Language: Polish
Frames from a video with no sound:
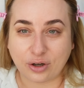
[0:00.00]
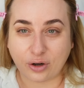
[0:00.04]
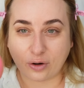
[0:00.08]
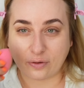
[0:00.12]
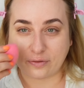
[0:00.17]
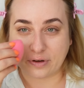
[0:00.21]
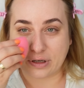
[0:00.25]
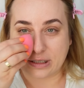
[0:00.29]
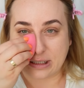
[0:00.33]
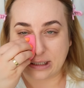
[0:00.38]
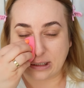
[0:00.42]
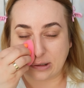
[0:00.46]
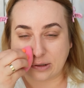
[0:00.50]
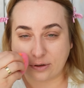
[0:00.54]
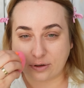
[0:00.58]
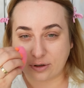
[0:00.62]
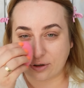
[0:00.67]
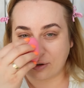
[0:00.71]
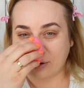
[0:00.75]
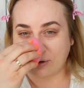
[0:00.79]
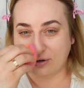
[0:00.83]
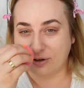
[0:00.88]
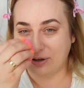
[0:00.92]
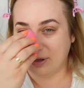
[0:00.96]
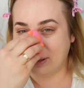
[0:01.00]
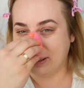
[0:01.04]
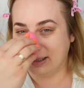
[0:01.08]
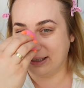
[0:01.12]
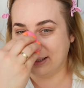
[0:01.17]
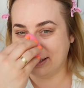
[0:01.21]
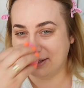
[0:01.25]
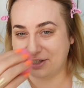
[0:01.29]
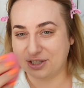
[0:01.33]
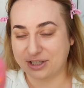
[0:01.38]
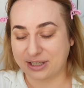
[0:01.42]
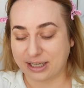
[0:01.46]
to wiecie, to
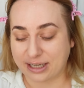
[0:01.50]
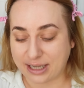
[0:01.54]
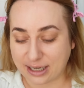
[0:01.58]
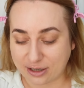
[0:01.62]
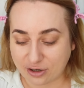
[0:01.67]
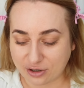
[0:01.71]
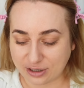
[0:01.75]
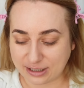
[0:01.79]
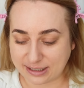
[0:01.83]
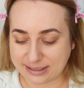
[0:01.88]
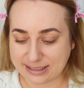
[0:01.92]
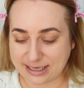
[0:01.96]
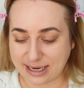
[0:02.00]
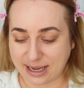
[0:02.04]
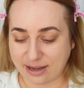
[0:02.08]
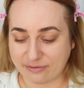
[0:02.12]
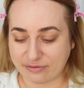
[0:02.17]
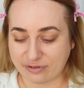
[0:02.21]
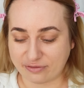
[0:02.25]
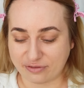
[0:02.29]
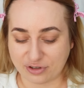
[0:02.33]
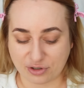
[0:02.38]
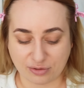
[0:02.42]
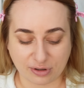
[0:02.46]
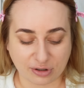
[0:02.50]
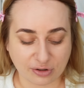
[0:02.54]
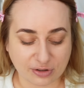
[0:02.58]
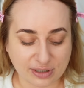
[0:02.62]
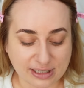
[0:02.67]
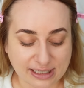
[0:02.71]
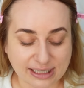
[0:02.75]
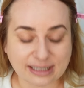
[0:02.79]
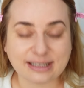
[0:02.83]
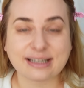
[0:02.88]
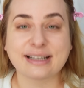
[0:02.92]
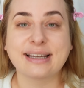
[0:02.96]
czy tak jak kolekcja Ewy wyszła, no
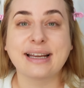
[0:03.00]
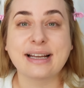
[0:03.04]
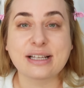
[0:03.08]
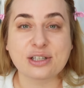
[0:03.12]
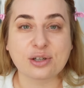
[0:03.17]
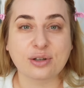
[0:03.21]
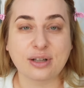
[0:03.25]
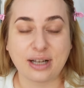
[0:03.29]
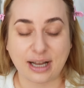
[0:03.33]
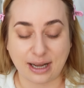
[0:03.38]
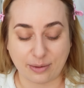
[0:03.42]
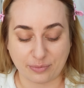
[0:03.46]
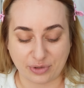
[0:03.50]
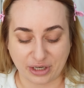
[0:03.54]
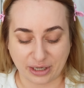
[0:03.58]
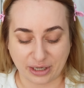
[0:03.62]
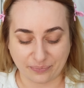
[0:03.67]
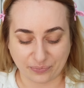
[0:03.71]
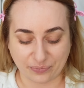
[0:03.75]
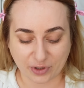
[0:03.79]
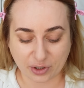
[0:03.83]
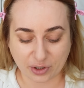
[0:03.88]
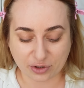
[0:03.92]
niestety nie jest to dla mnie.